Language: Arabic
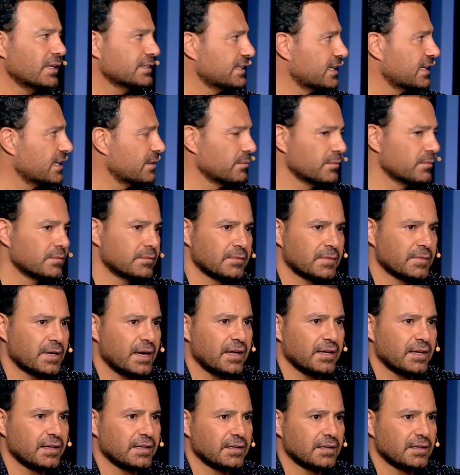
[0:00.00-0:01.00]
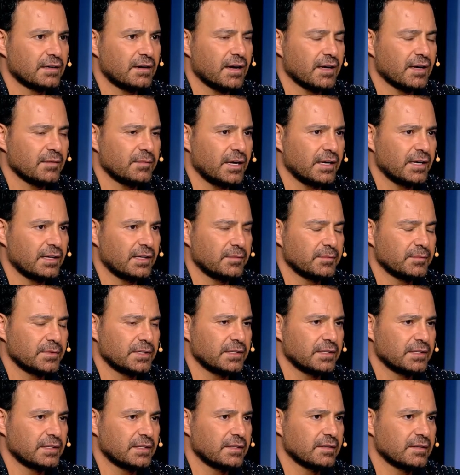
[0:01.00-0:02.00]
بحترم راي راغب
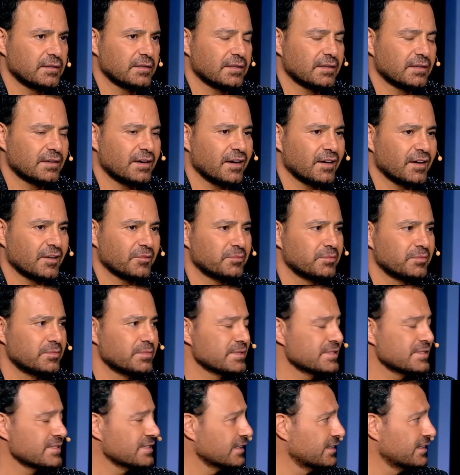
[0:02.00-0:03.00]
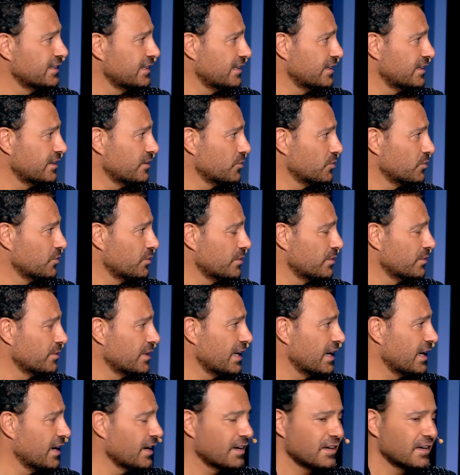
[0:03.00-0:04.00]
علامه راغب الصديق
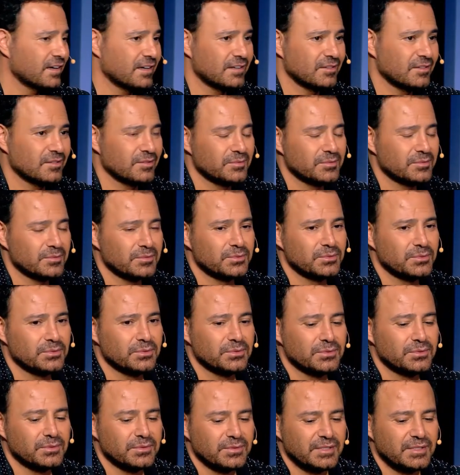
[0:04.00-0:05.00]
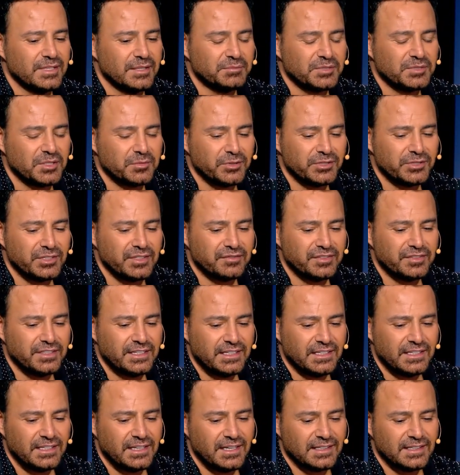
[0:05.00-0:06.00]
والاخ واللي بتربطني
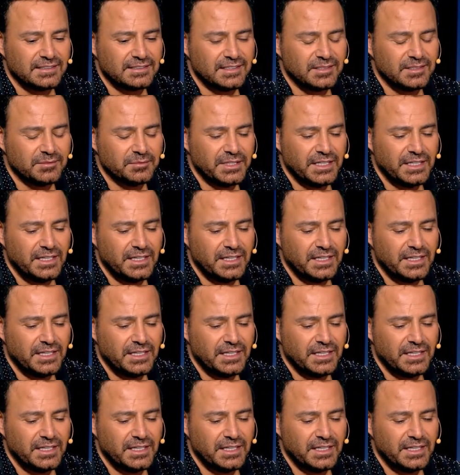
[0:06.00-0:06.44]
فيه علاقه كثير